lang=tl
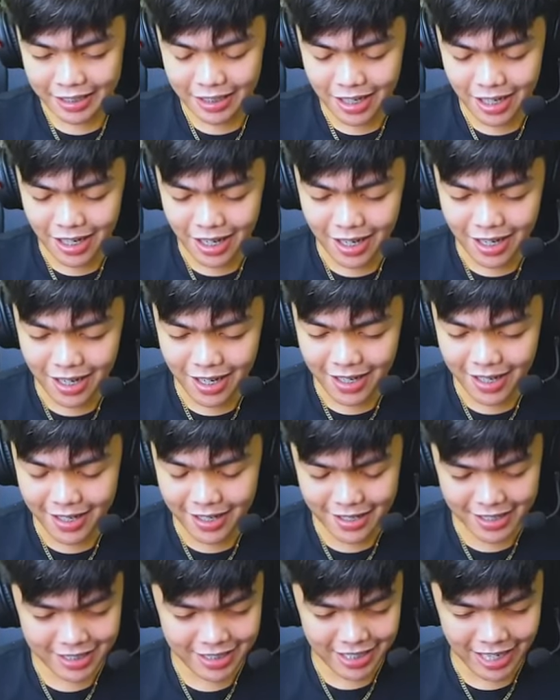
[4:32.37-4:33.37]

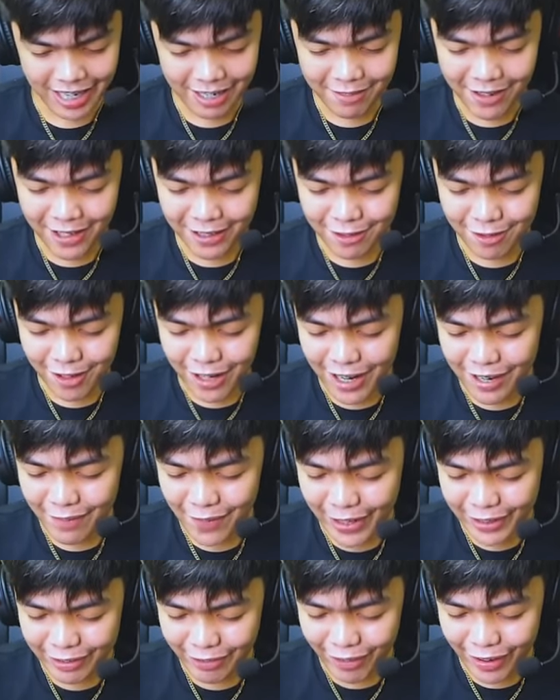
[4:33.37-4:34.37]
Guys! Kalmado,
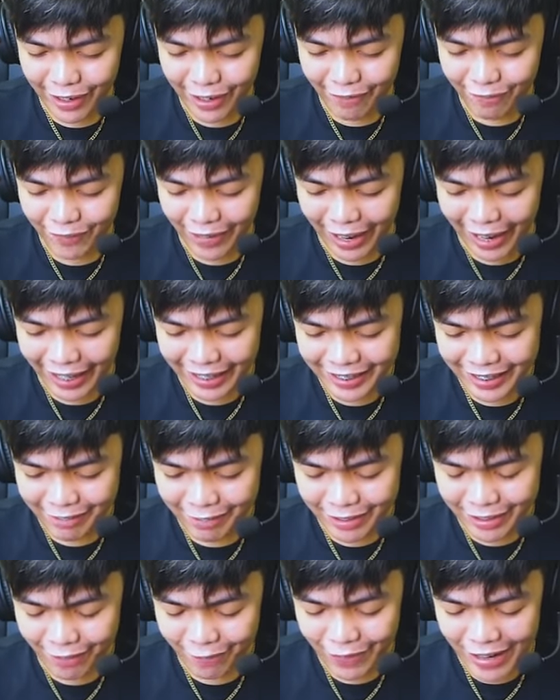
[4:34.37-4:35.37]
kalmado. Alam ba?
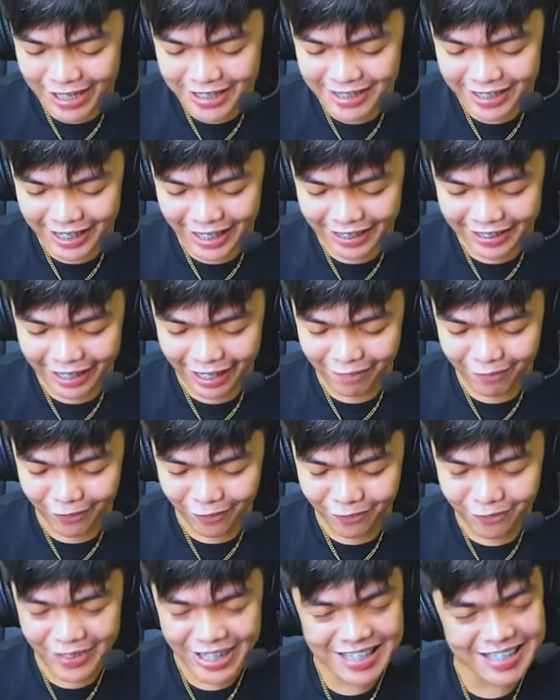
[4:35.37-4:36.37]
with the fascinating
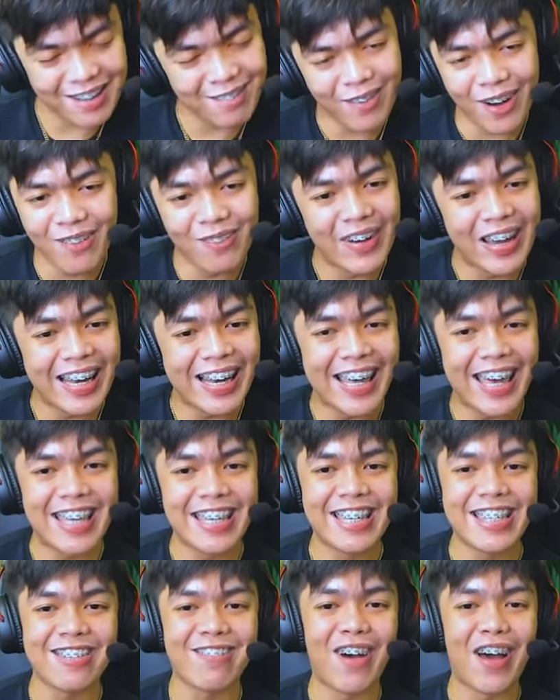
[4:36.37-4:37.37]
movement sa Mobile
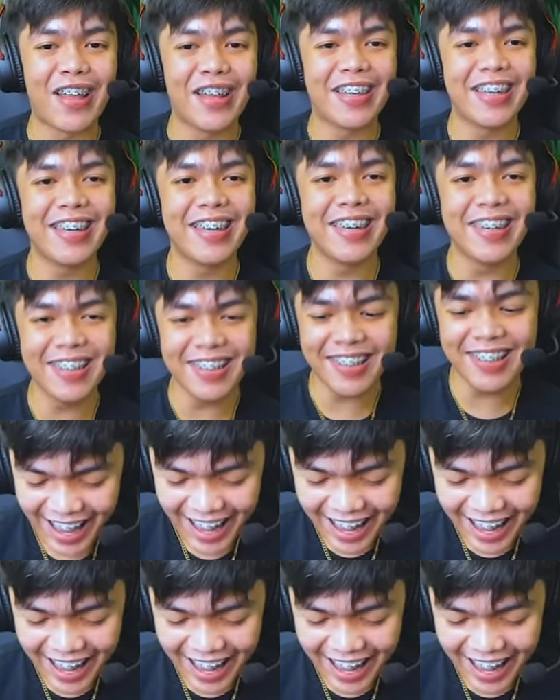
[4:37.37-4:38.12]
Legends buddy.